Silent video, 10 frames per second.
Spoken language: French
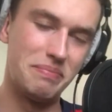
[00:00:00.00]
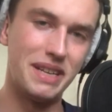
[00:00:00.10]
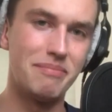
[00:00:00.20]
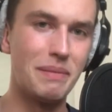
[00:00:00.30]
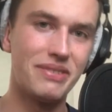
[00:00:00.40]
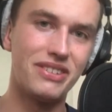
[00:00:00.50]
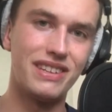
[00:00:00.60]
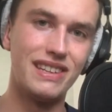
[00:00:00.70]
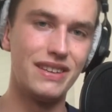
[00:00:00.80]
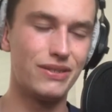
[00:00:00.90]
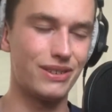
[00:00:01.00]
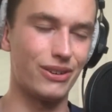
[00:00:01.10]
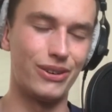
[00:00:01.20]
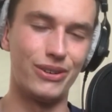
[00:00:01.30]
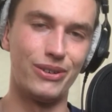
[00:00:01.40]
peut-être ma petite idée sur
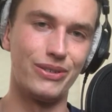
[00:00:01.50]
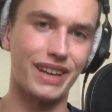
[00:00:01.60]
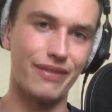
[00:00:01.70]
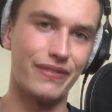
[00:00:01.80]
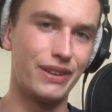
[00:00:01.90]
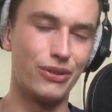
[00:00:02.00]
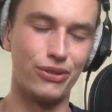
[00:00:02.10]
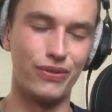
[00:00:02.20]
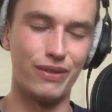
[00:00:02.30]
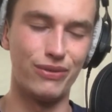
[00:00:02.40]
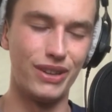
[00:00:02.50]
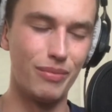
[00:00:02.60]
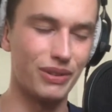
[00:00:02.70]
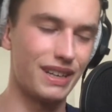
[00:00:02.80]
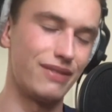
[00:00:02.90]
euh, le trafic que je vais vous
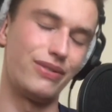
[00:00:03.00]
démanteler,